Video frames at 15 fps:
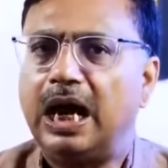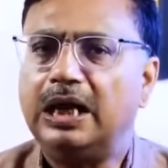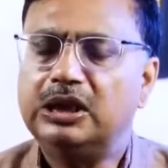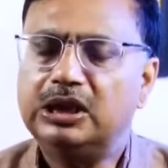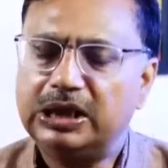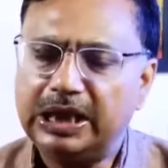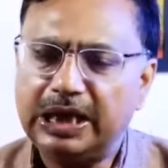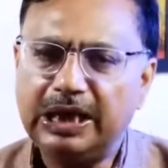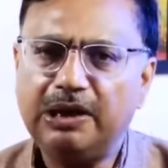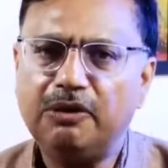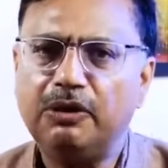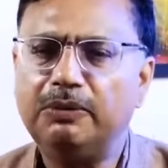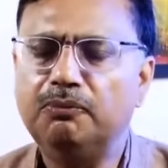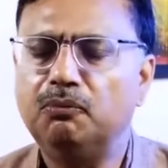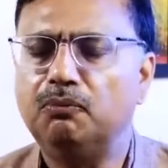আজকে
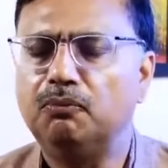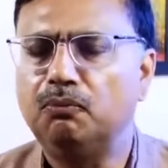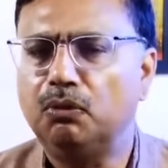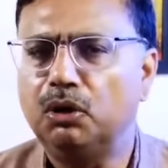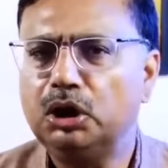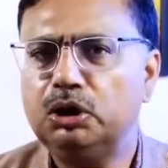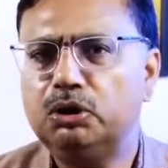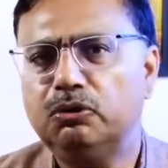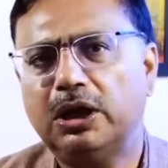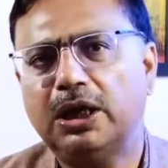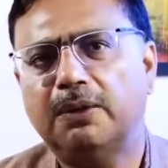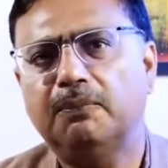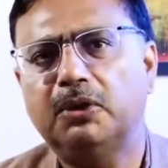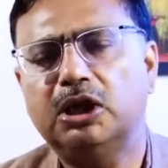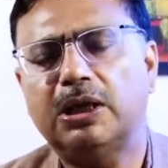ওই
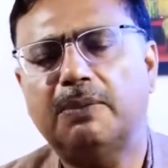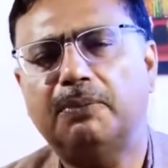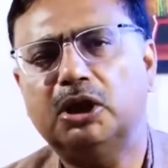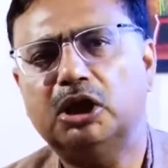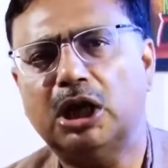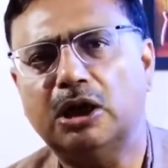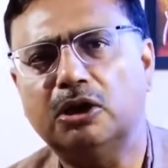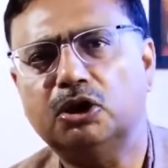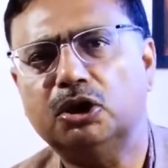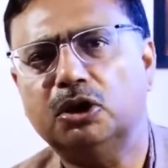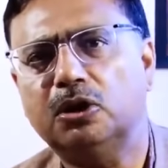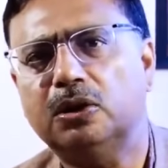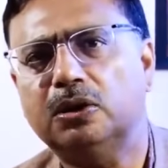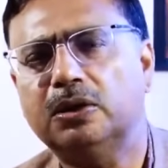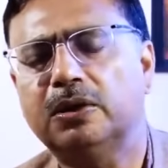মহীশূরের বিজেপি
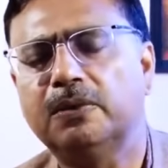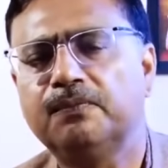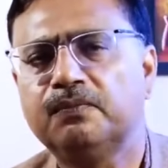সাংসদ